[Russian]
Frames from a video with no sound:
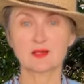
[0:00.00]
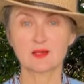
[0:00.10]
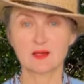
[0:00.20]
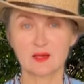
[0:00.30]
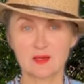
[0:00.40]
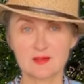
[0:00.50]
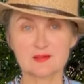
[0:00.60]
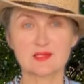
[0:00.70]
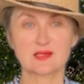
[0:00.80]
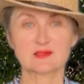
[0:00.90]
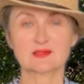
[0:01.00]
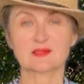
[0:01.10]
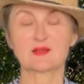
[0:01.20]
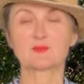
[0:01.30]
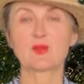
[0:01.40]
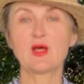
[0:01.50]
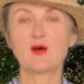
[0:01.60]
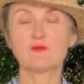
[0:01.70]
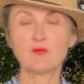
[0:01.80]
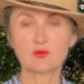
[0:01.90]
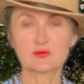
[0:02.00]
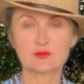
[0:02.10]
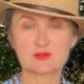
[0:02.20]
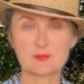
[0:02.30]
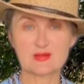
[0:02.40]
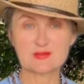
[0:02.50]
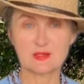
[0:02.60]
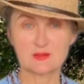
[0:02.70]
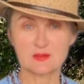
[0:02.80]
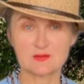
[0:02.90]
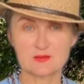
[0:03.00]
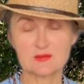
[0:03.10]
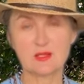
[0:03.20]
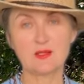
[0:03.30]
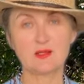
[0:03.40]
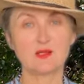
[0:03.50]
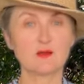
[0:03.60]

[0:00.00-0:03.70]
э, организаций – Фонд спасения детей и